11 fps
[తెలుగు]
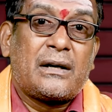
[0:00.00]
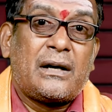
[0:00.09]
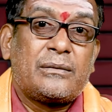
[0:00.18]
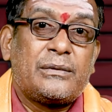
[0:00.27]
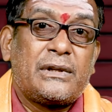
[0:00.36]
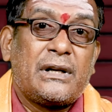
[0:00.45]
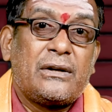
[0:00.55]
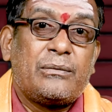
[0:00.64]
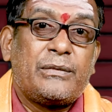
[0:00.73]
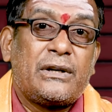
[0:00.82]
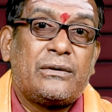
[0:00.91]
కాకపోతే
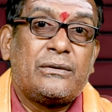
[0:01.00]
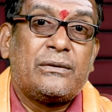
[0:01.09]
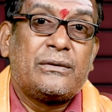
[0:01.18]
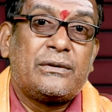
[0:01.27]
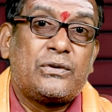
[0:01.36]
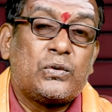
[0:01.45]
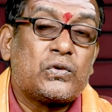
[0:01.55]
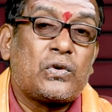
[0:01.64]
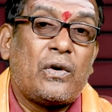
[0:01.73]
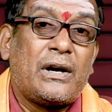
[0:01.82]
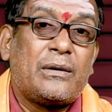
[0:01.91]
మీరు
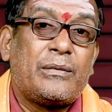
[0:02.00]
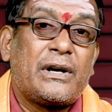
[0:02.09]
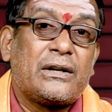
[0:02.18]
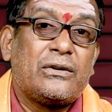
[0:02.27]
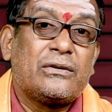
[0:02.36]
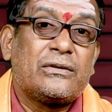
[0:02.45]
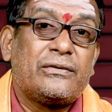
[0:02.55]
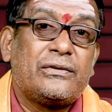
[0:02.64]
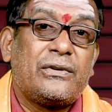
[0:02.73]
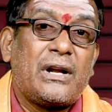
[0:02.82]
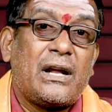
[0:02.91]
చూసుకోవాలన్నమాట యూసఫ్
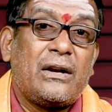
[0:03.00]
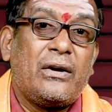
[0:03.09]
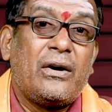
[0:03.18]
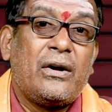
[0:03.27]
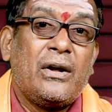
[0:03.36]
గూడాలో